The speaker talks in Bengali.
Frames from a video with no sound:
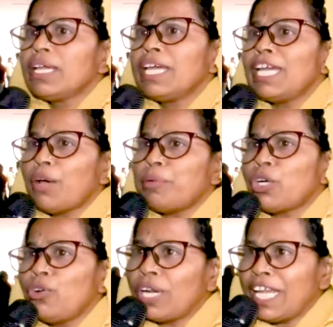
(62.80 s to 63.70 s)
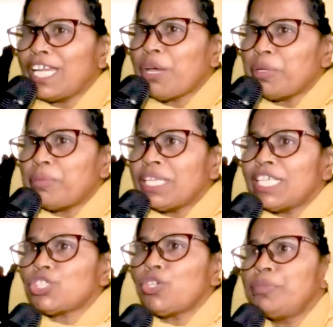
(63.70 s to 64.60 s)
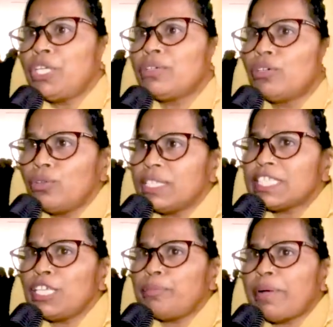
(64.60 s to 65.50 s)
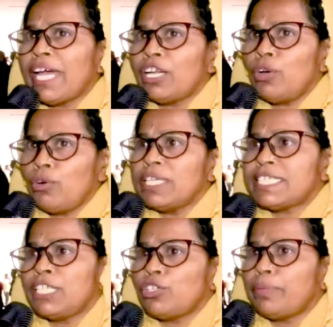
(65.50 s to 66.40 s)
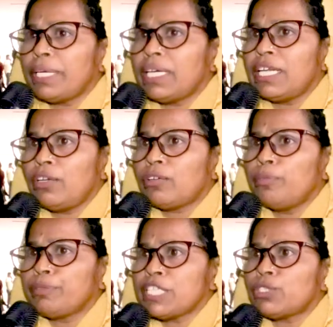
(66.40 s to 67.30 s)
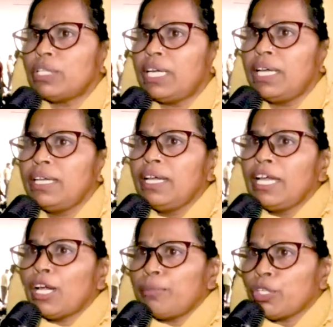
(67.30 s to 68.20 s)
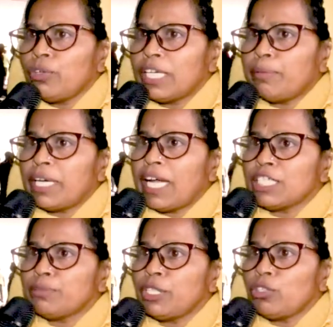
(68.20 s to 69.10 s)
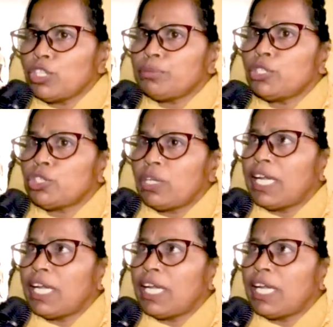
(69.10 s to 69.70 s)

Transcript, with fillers: হ্যাঁ আমার ঘরেই আমি বাধা সম্মুখীন হয়েছি বাইরেও হয়েছি তবে এরকম কিছু না আমার ঘরে আমার হাজব্যান্ড দশ বছর